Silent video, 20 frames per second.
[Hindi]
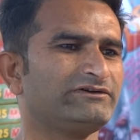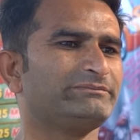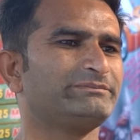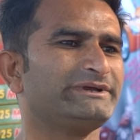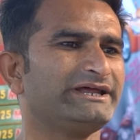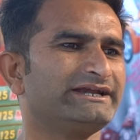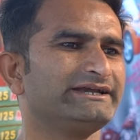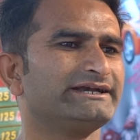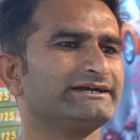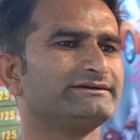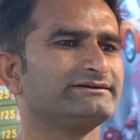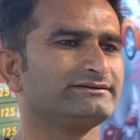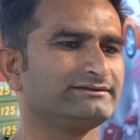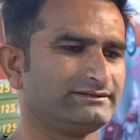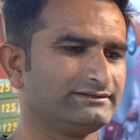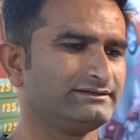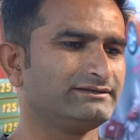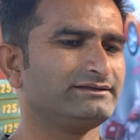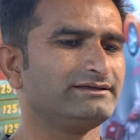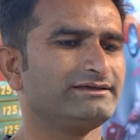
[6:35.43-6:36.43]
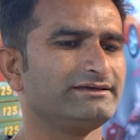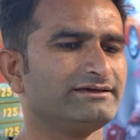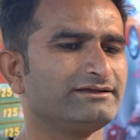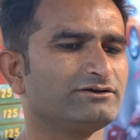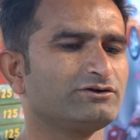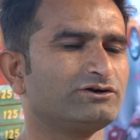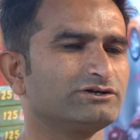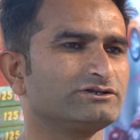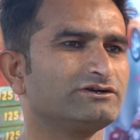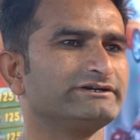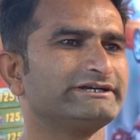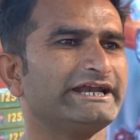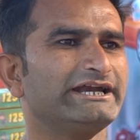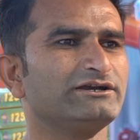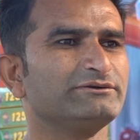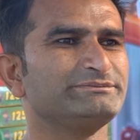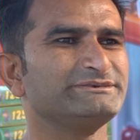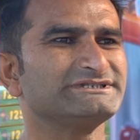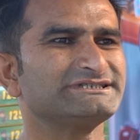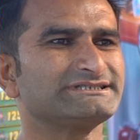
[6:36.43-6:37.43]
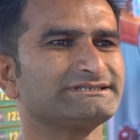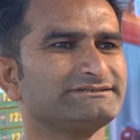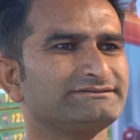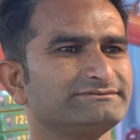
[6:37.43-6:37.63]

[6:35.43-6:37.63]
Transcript: फिफ्टी हंड्रेड नोट दे टेन रुपीज़